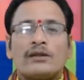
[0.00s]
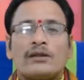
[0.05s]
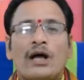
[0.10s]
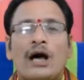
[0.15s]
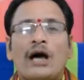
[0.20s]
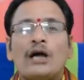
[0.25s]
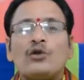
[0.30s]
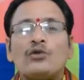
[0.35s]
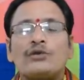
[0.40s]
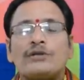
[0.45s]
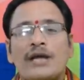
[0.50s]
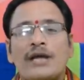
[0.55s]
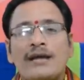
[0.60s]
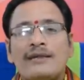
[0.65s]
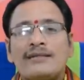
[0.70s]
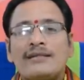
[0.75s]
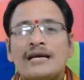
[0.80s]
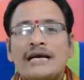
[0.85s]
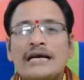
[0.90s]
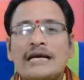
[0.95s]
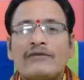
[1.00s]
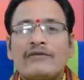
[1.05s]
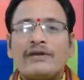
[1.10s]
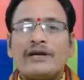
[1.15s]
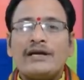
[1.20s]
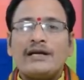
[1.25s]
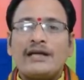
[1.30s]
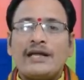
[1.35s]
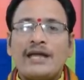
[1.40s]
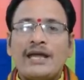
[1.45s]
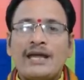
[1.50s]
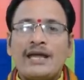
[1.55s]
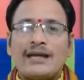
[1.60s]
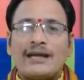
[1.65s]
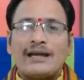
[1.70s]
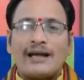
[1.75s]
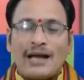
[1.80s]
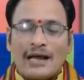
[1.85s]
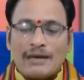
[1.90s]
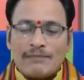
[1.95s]
తాను చేసినటువంటి
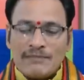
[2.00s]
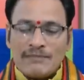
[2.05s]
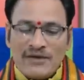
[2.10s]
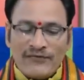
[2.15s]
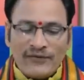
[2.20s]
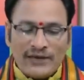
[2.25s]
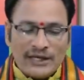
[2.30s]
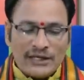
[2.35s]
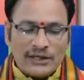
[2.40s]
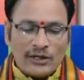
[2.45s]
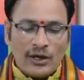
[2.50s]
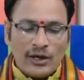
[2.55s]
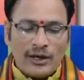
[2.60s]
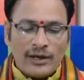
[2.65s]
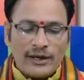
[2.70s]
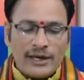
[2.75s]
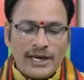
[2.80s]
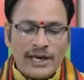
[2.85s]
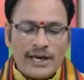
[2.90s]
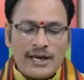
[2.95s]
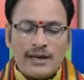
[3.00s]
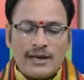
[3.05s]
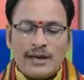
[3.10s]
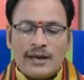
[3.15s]
కర్మ ఫలితాన్ని